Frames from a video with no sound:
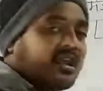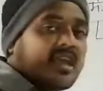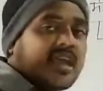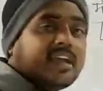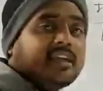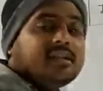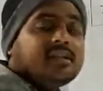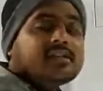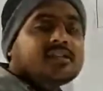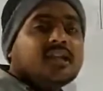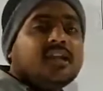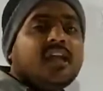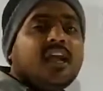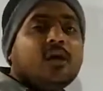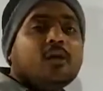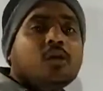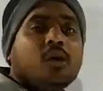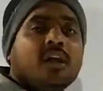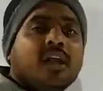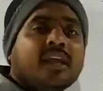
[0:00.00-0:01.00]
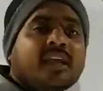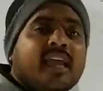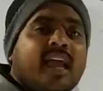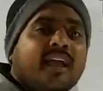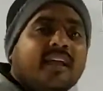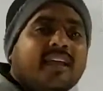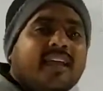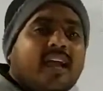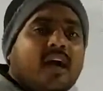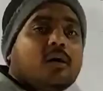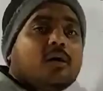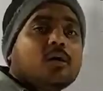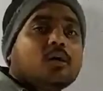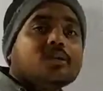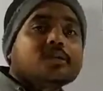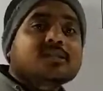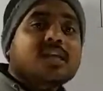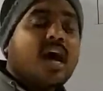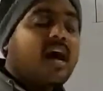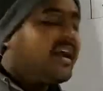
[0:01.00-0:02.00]
ठीक है इसलिए उन्होंने क्या किया
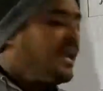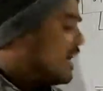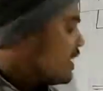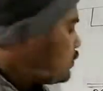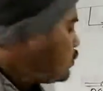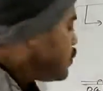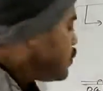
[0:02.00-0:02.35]
सारे